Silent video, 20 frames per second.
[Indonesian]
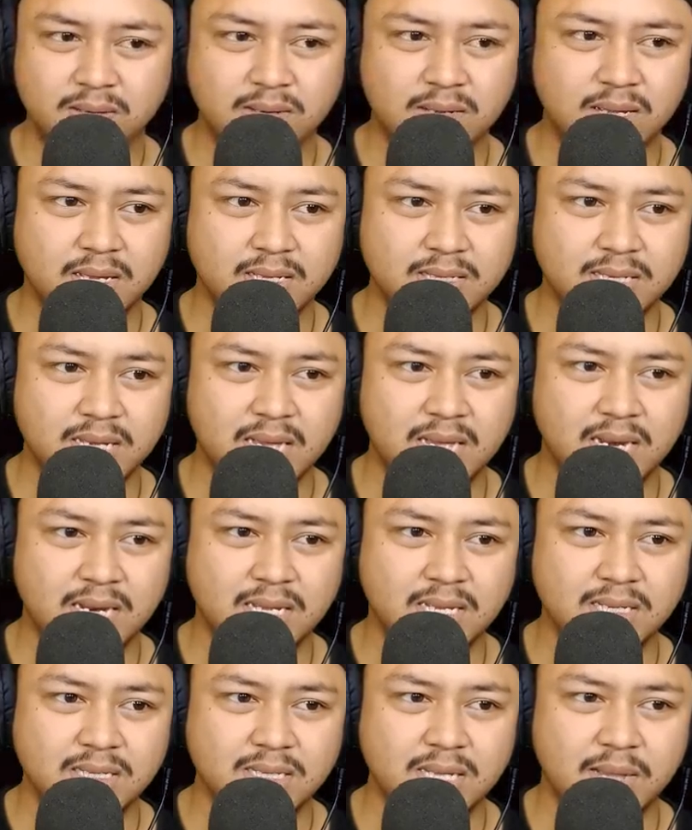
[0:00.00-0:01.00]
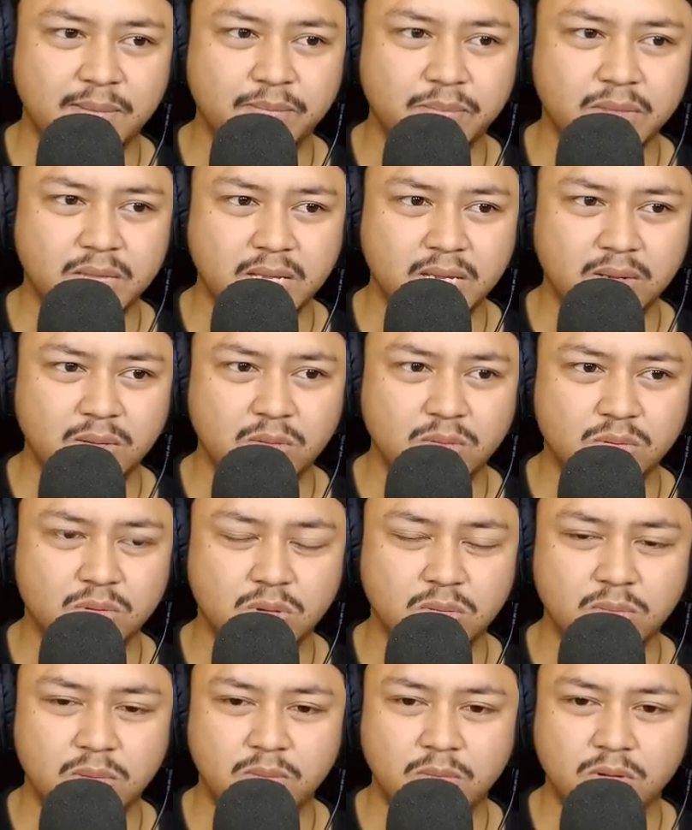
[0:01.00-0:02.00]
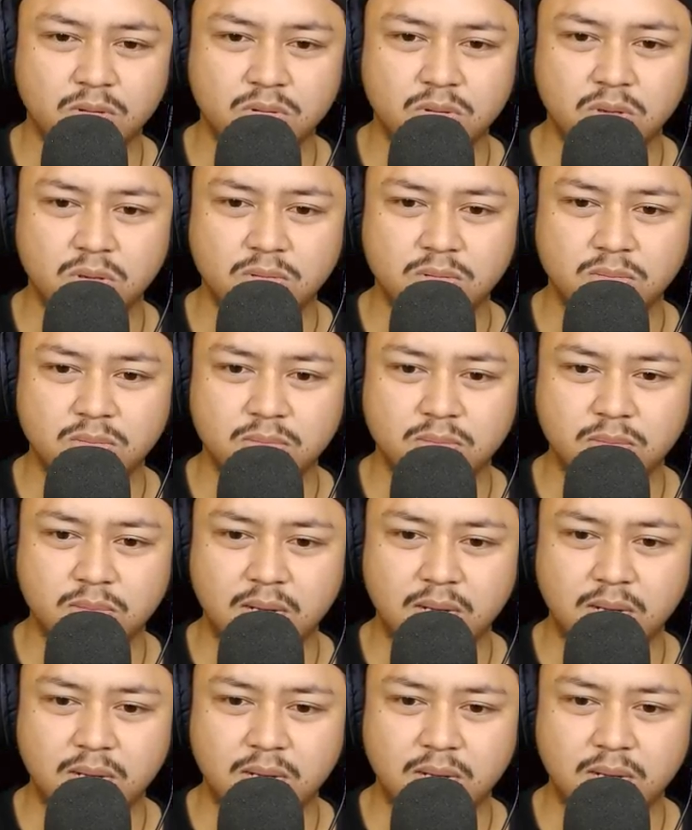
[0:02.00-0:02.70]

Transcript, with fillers: oke cari something untuk memotong